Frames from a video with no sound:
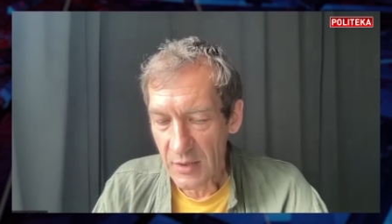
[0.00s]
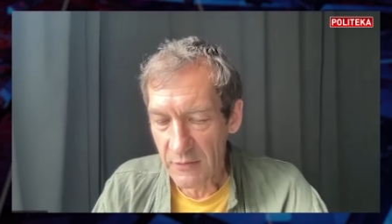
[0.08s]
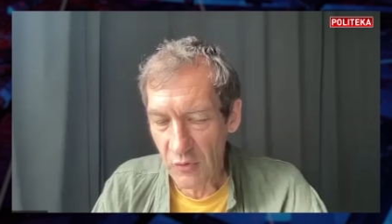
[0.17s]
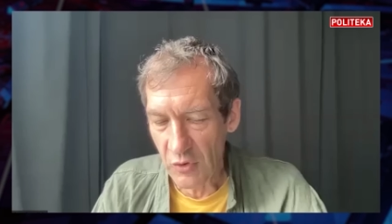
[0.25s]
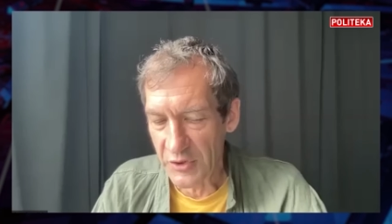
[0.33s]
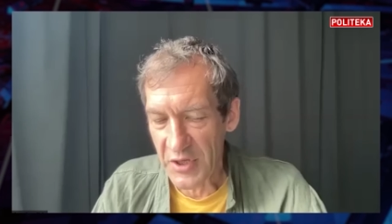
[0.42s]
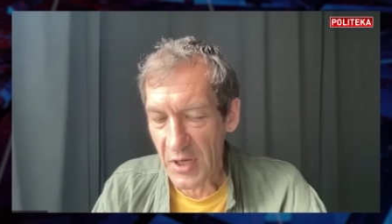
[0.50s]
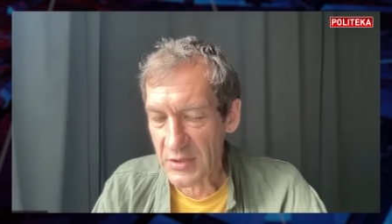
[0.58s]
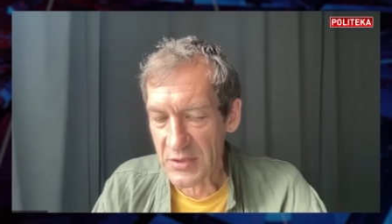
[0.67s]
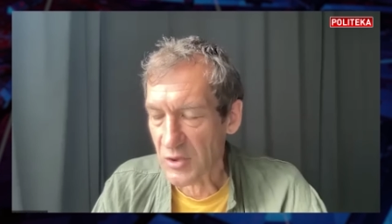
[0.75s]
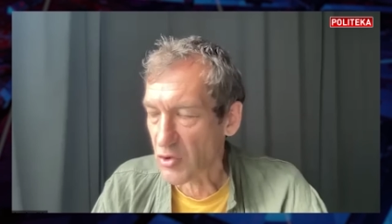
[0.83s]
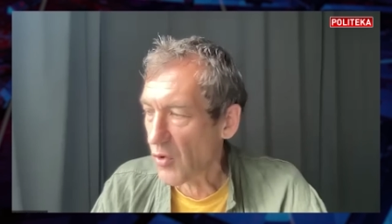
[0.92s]
Вот, я
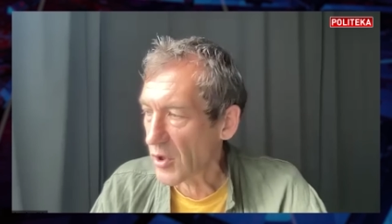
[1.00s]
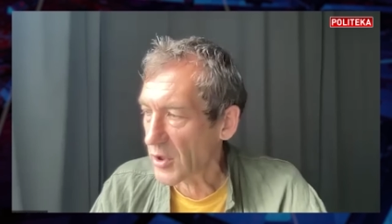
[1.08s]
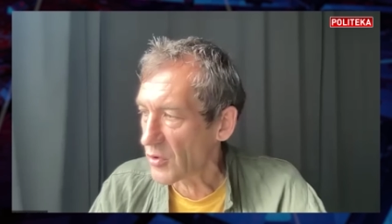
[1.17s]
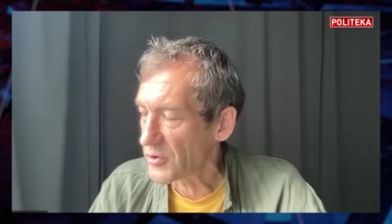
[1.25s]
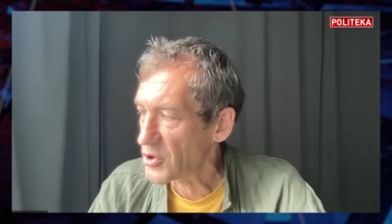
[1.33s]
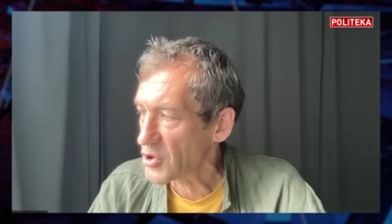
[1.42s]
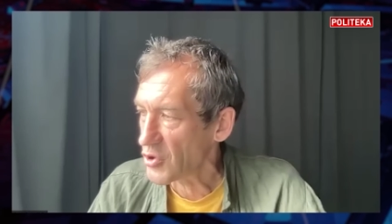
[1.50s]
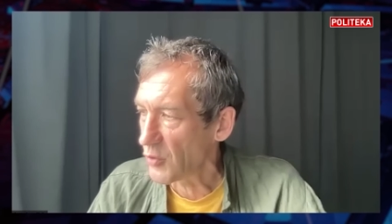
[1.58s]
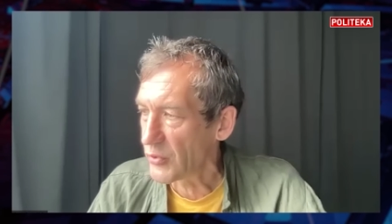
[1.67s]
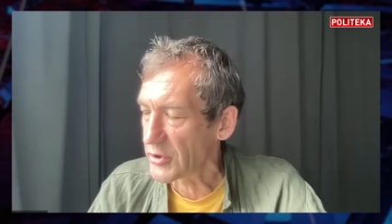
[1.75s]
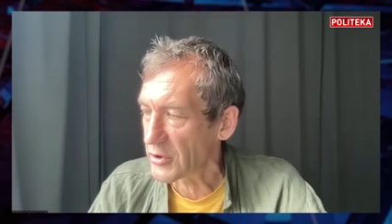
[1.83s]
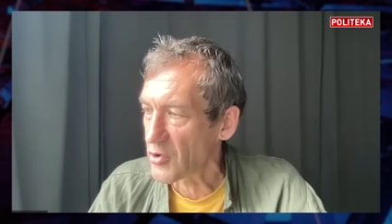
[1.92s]
не знаю, сколько он еще
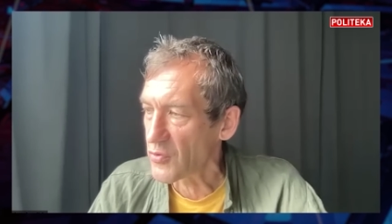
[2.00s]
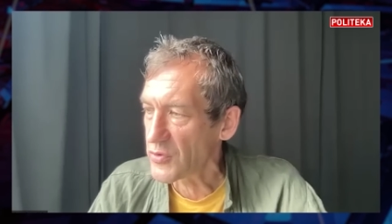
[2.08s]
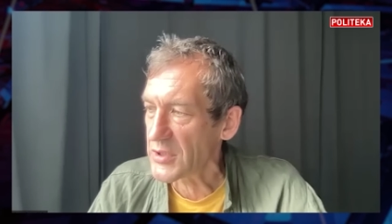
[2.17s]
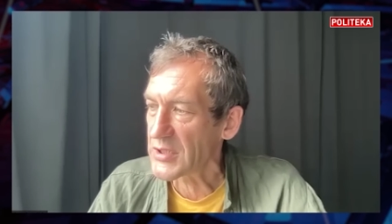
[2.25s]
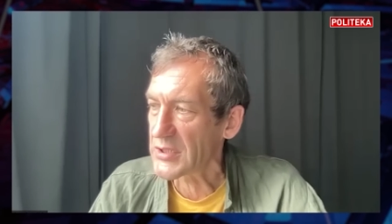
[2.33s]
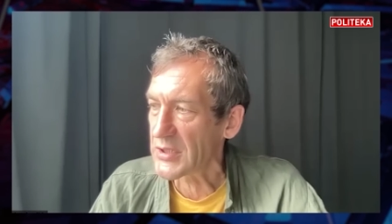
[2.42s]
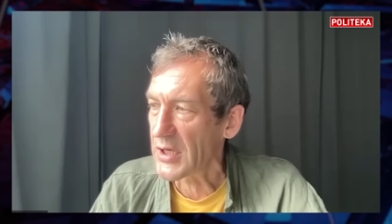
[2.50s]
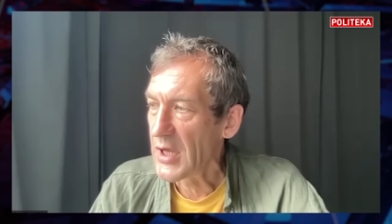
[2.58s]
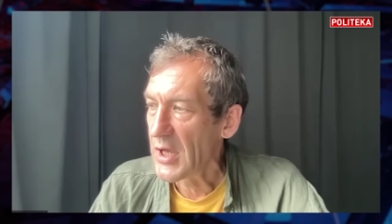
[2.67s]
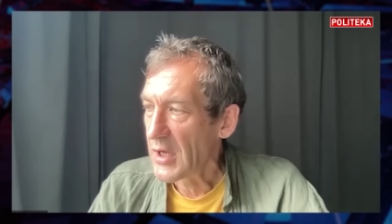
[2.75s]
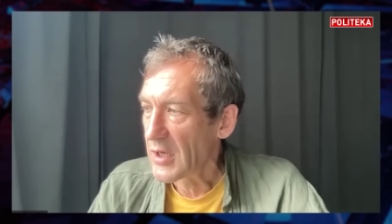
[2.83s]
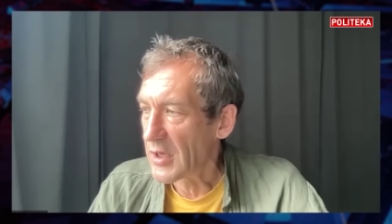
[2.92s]
будет трудиться,
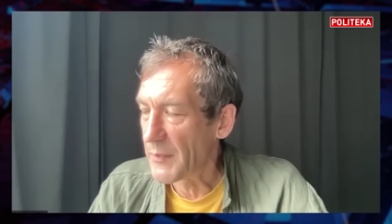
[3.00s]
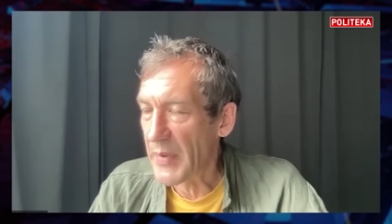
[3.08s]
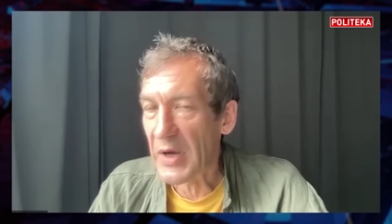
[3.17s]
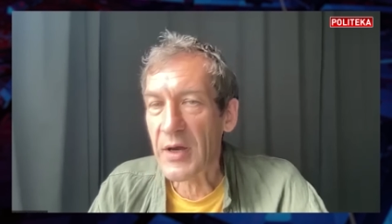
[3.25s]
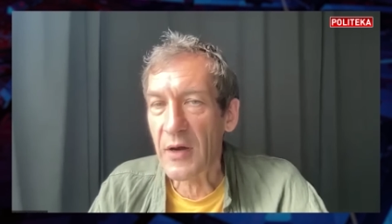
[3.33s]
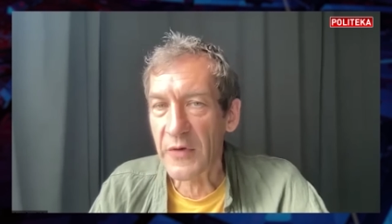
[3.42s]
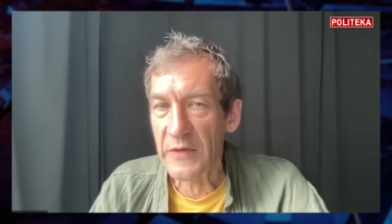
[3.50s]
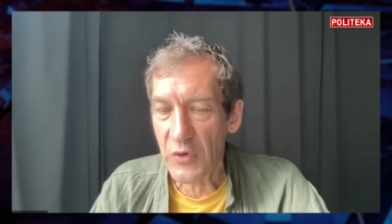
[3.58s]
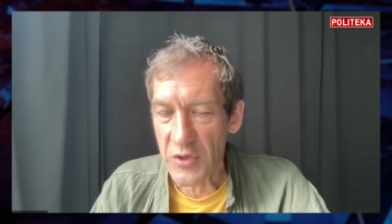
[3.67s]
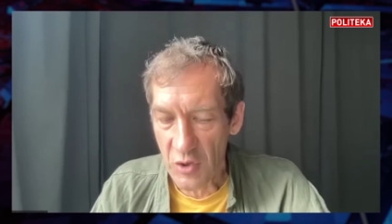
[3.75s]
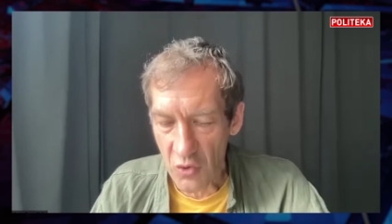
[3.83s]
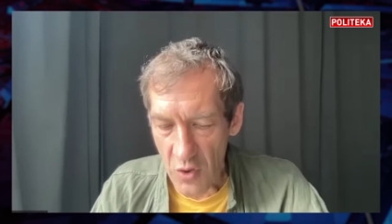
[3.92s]
э, пока вы
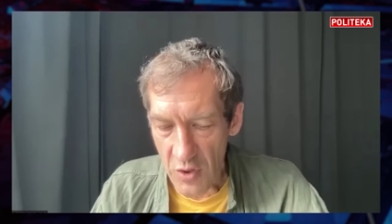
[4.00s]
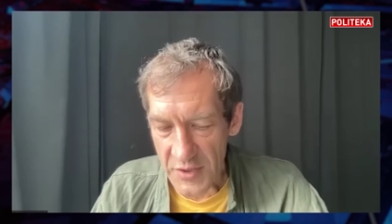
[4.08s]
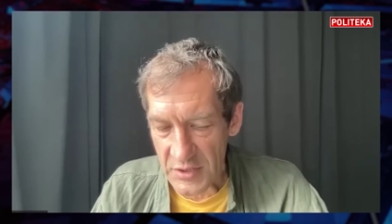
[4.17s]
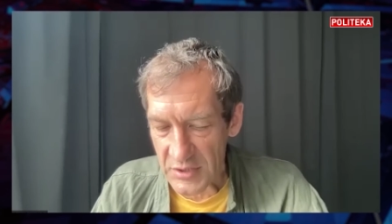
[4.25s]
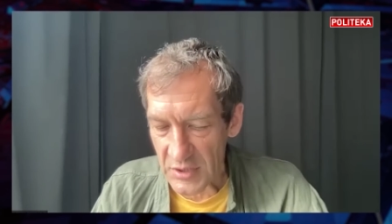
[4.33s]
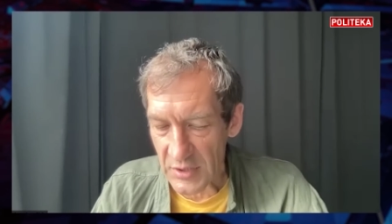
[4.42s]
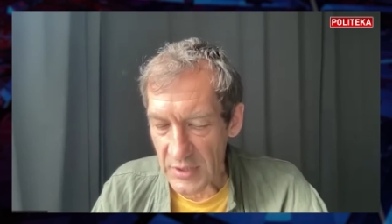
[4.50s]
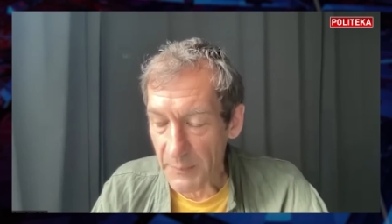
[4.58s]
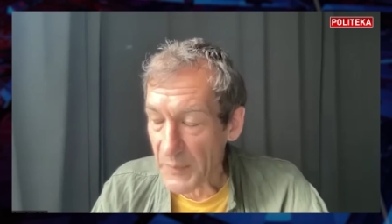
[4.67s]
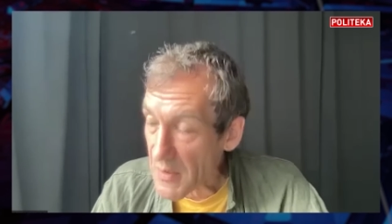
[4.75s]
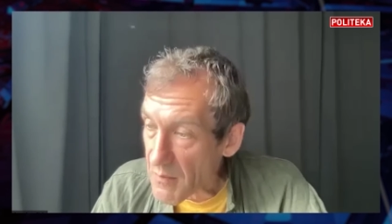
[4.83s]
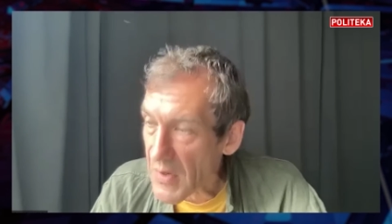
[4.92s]
его не грохнете, я
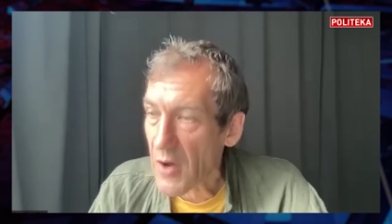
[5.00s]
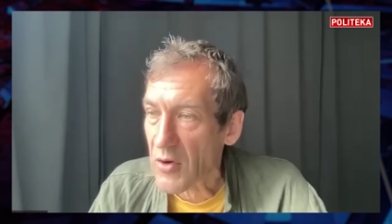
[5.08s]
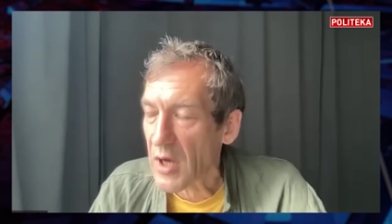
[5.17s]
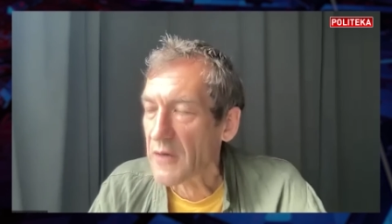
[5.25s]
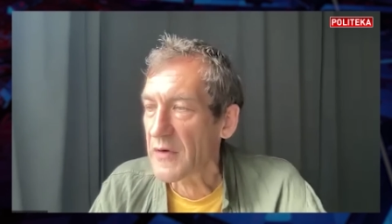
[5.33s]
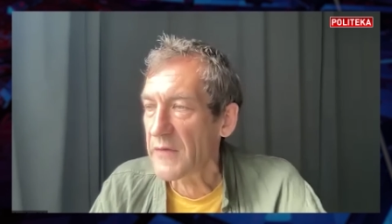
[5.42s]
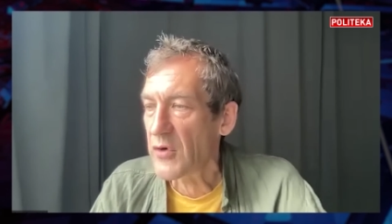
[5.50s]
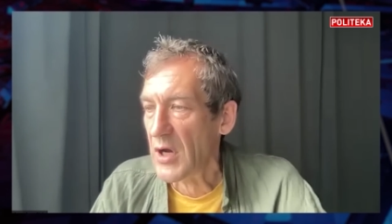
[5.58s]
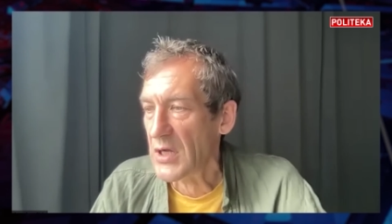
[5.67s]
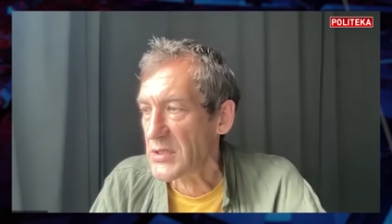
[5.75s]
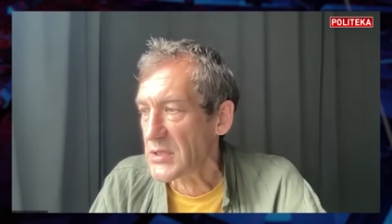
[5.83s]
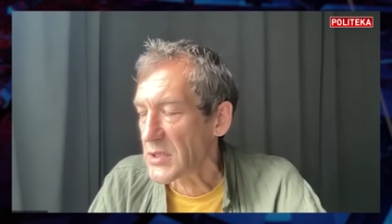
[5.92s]
понимаю, как вы его
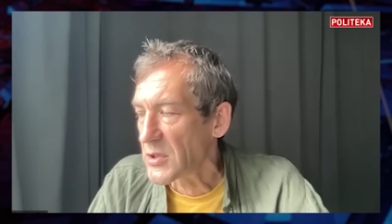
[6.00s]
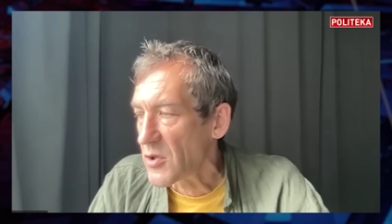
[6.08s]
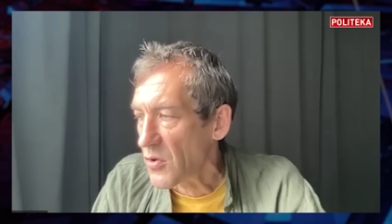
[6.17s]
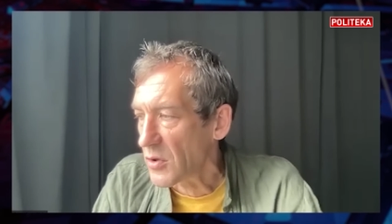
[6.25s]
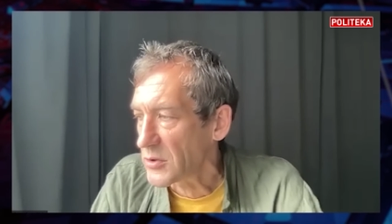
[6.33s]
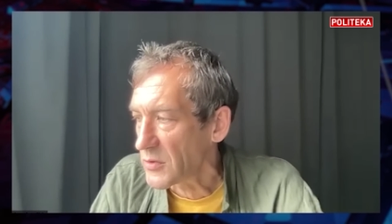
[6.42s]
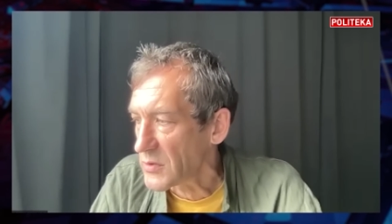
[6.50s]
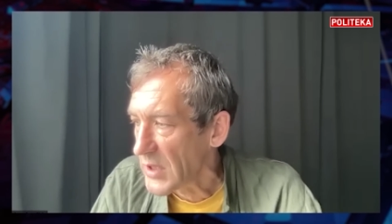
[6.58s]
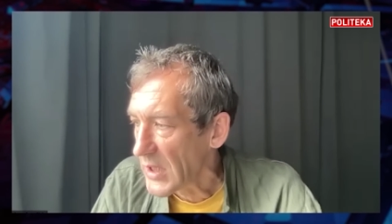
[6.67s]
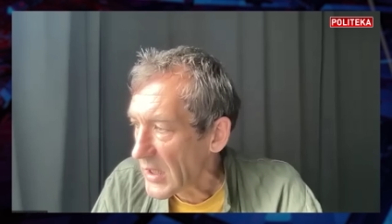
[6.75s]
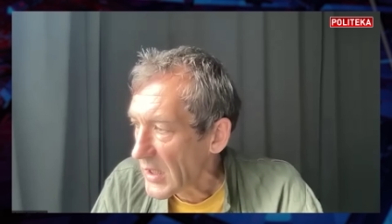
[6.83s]
хотите грохнуть,